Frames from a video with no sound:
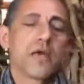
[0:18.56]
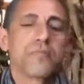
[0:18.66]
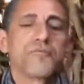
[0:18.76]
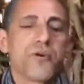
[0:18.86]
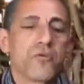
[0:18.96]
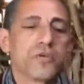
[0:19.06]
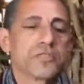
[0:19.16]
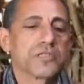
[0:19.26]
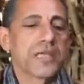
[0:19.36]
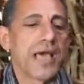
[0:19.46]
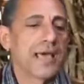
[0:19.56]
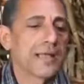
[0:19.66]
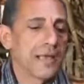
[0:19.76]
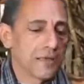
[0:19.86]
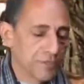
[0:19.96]
بيفوت
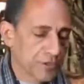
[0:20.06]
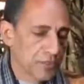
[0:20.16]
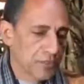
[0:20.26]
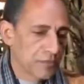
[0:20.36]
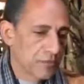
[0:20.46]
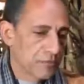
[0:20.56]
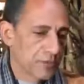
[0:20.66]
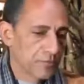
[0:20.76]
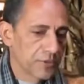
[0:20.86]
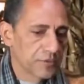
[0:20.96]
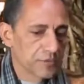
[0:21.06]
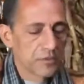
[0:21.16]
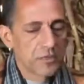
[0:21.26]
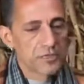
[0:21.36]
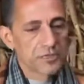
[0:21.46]
استحاله بص يا باشمهندس
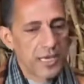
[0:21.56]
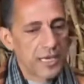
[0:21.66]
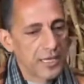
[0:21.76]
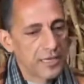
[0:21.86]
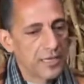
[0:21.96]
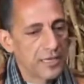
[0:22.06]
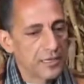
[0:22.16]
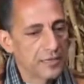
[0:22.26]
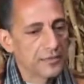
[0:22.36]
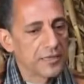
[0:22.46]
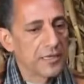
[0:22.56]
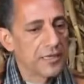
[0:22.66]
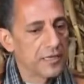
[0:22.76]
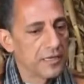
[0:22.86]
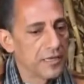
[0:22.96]
استحاله ان
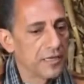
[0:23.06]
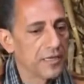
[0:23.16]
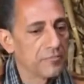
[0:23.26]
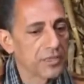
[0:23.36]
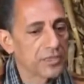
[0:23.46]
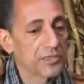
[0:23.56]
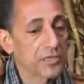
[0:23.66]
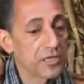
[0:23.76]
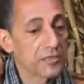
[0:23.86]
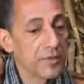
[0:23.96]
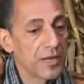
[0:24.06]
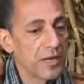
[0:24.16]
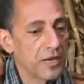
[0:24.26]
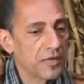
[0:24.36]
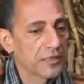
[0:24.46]
البطاطسايه
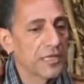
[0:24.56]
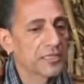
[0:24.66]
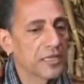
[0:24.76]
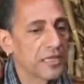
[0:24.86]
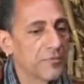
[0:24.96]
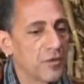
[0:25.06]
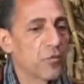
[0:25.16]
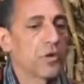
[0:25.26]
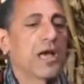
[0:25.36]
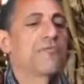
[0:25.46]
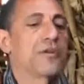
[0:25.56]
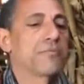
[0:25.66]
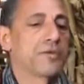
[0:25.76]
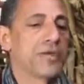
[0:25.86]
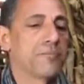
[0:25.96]
تبقى جايه سليمه والعفن
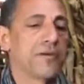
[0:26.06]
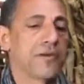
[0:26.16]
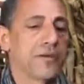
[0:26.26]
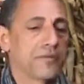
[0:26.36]
البني هيبقى فيها